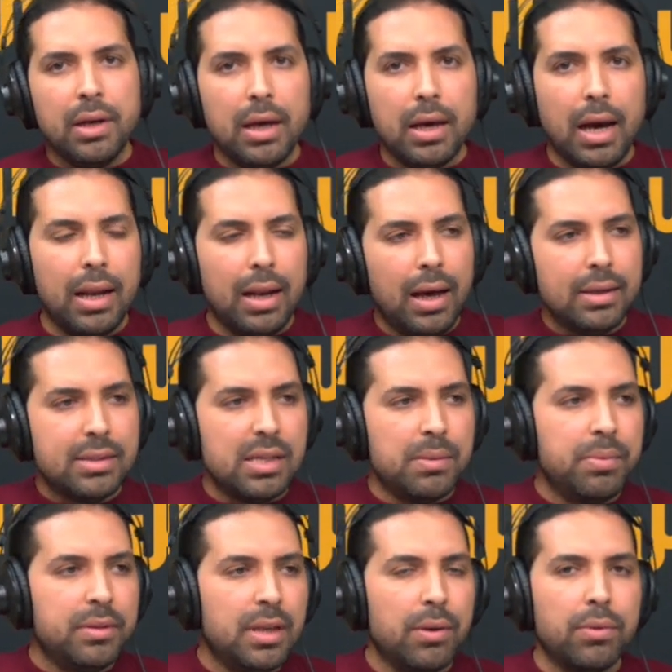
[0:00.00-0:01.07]
على حساب
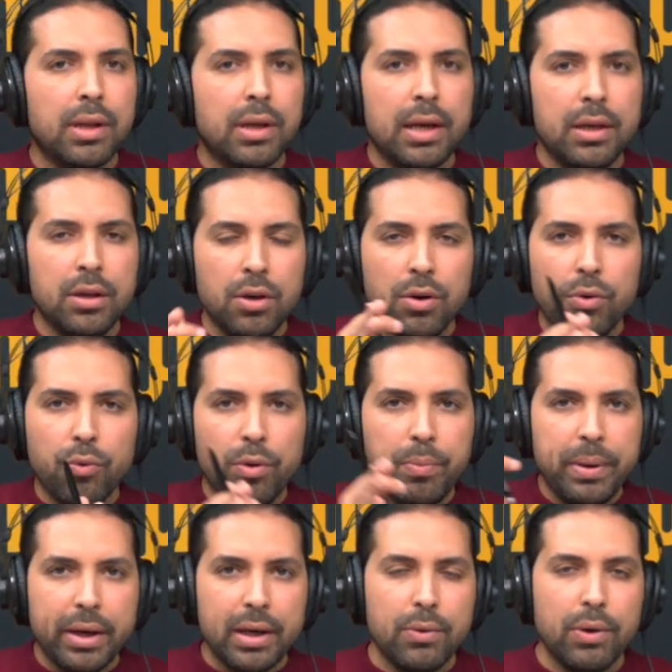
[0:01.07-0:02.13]
الدوله اي
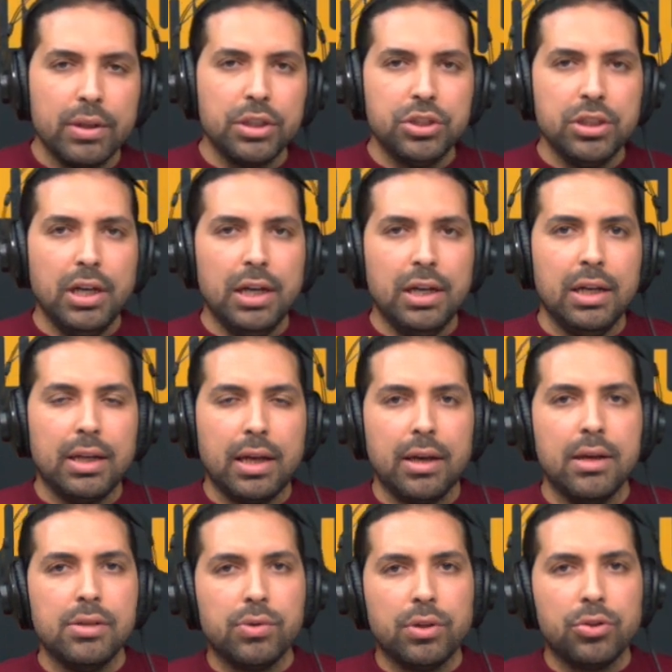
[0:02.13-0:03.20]
والباقي وقتاش يحل
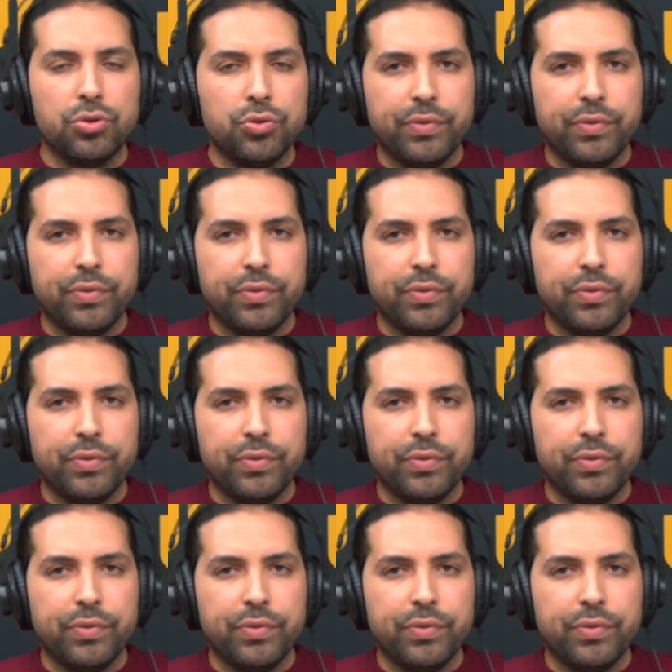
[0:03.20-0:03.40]
الكياس وقتاش توفى